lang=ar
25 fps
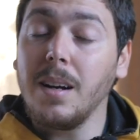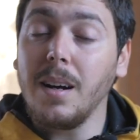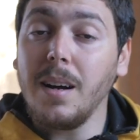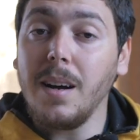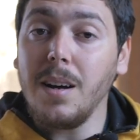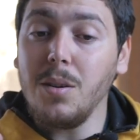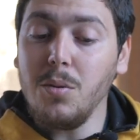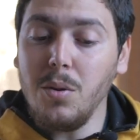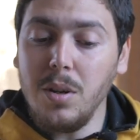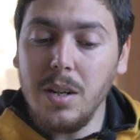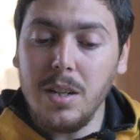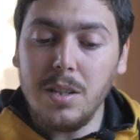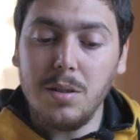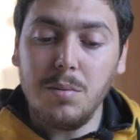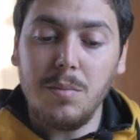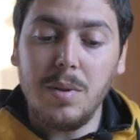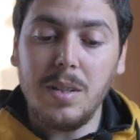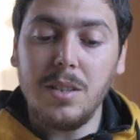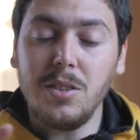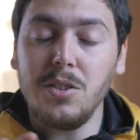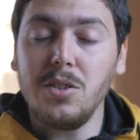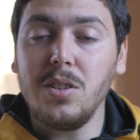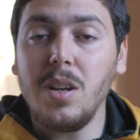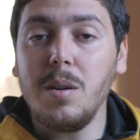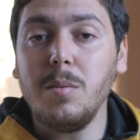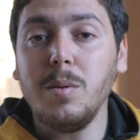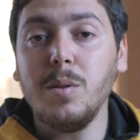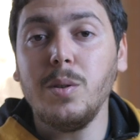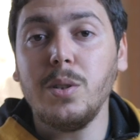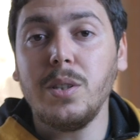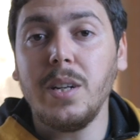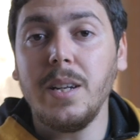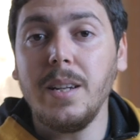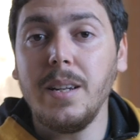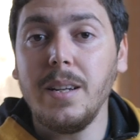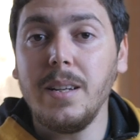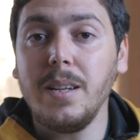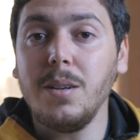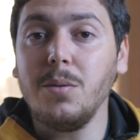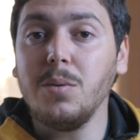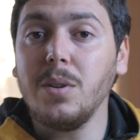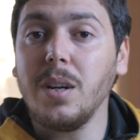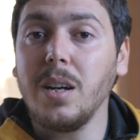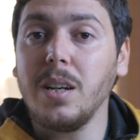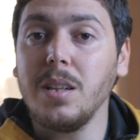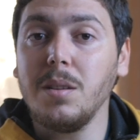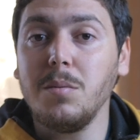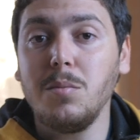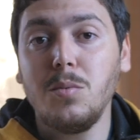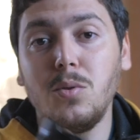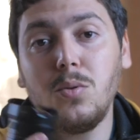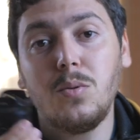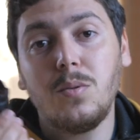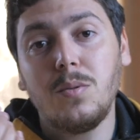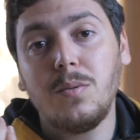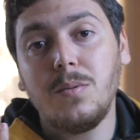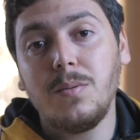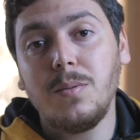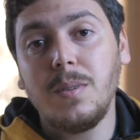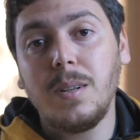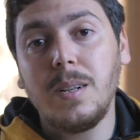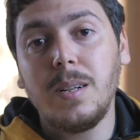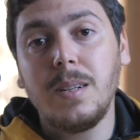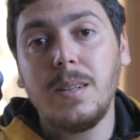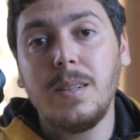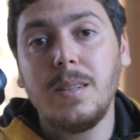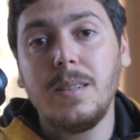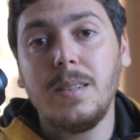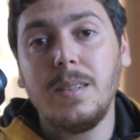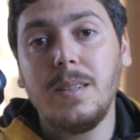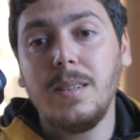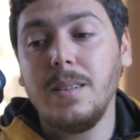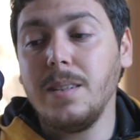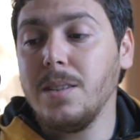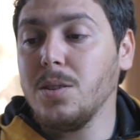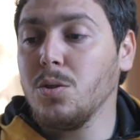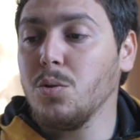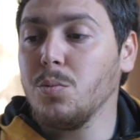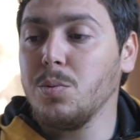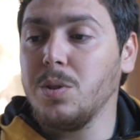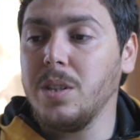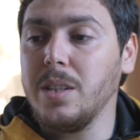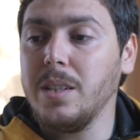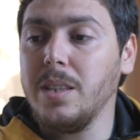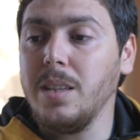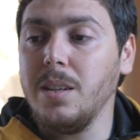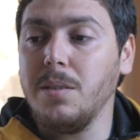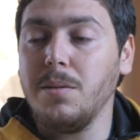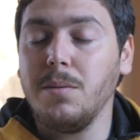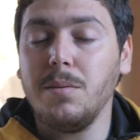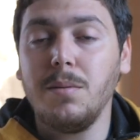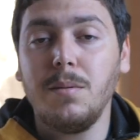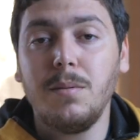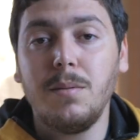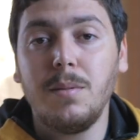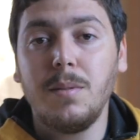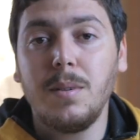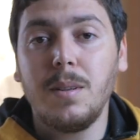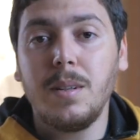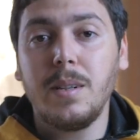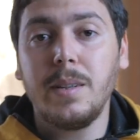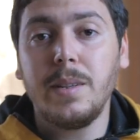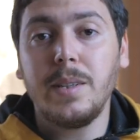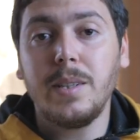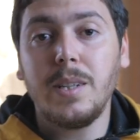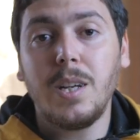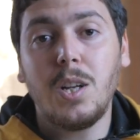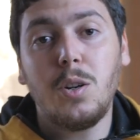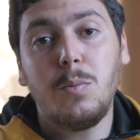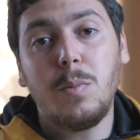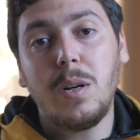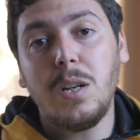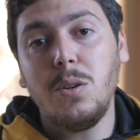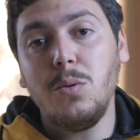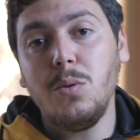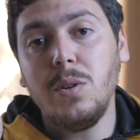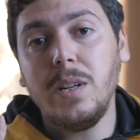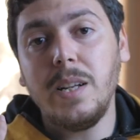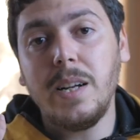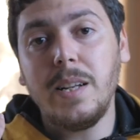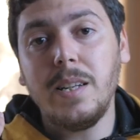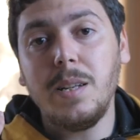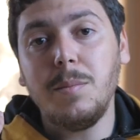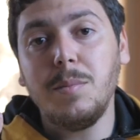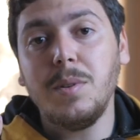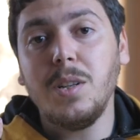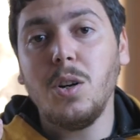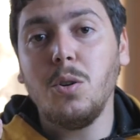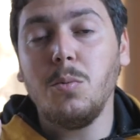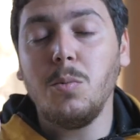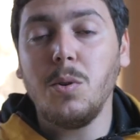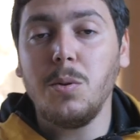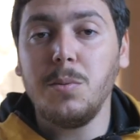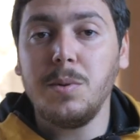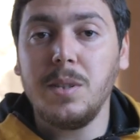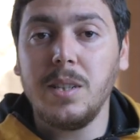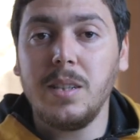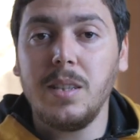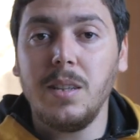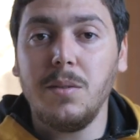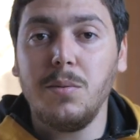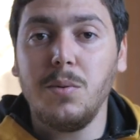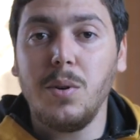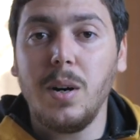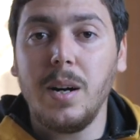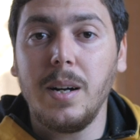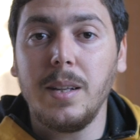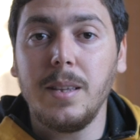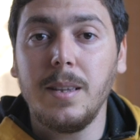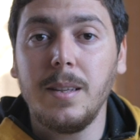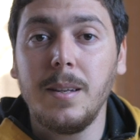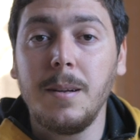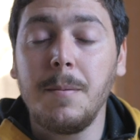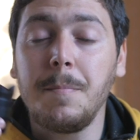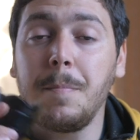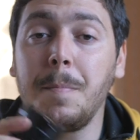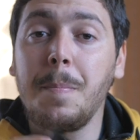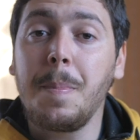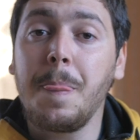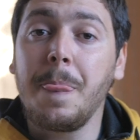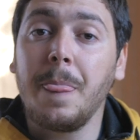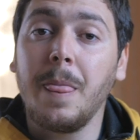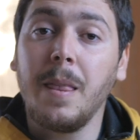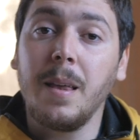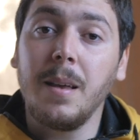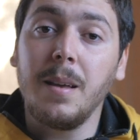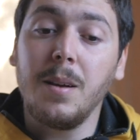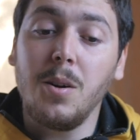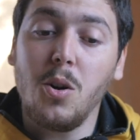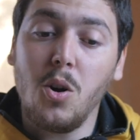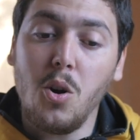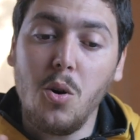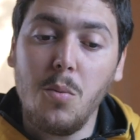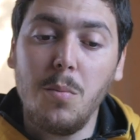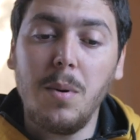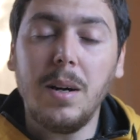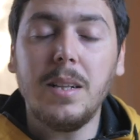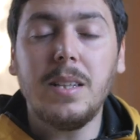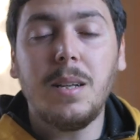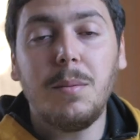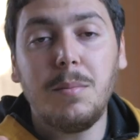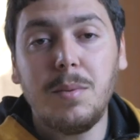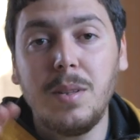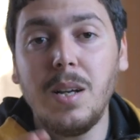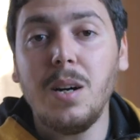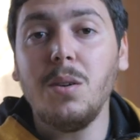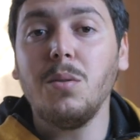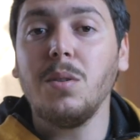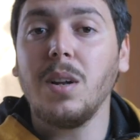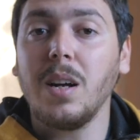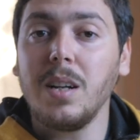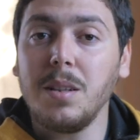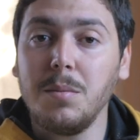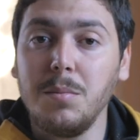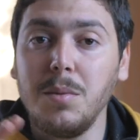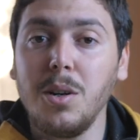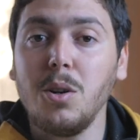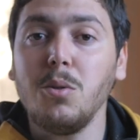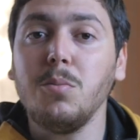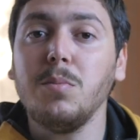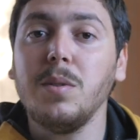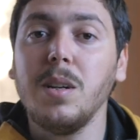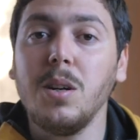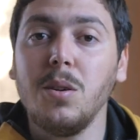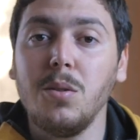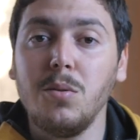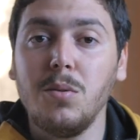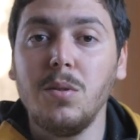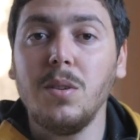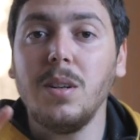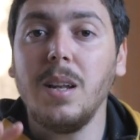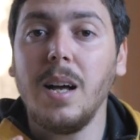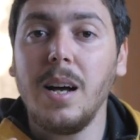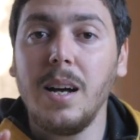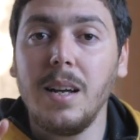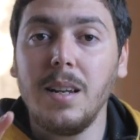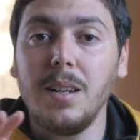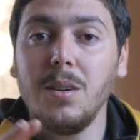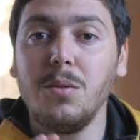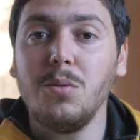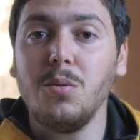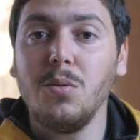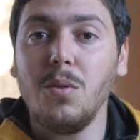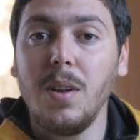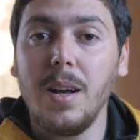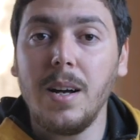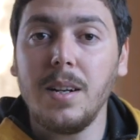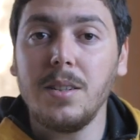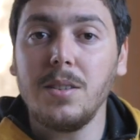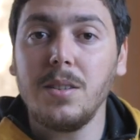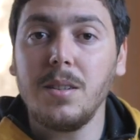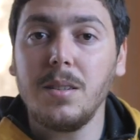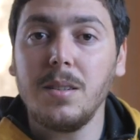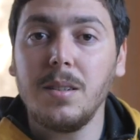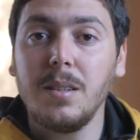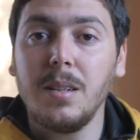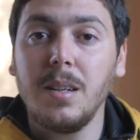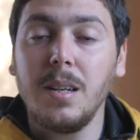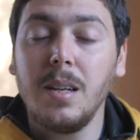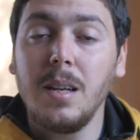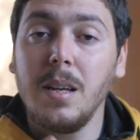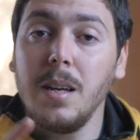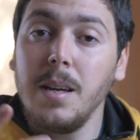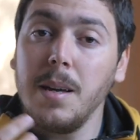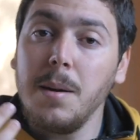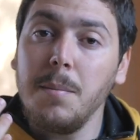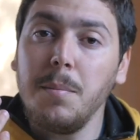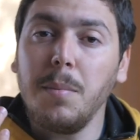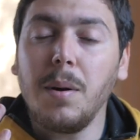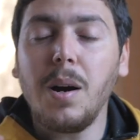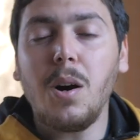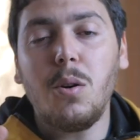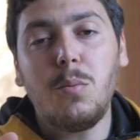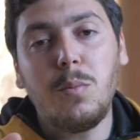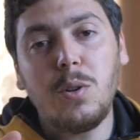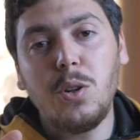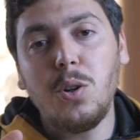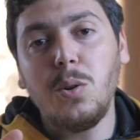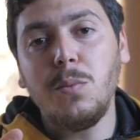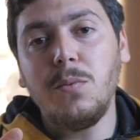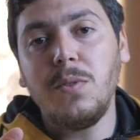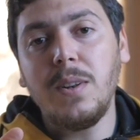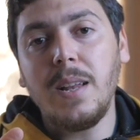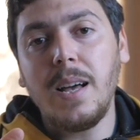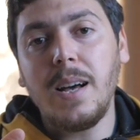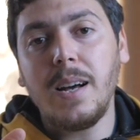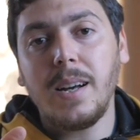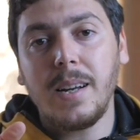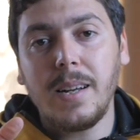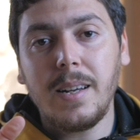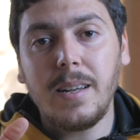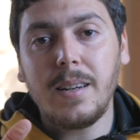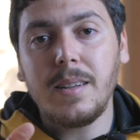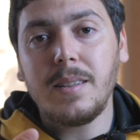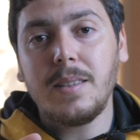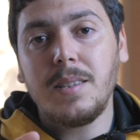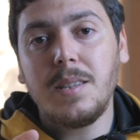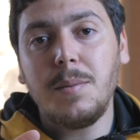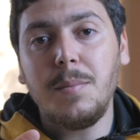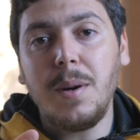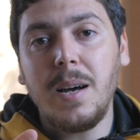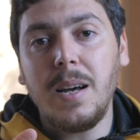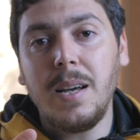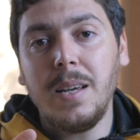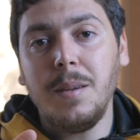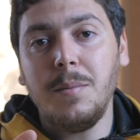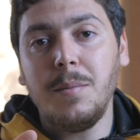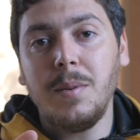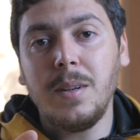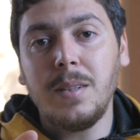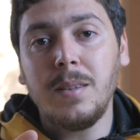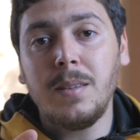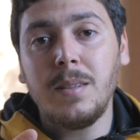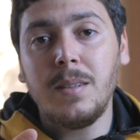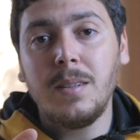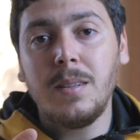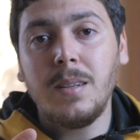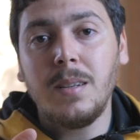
قالوا علاش ما نجتمعوش حنايا ونخدموا دي زوبجيكتيف كانوا مع الاول يعني بداو باوبجيكتيف واحد ومن بعد بداو الخدمه وبداو الحاله وكل حاجه بقاو منهم في الاخير سبعه عباد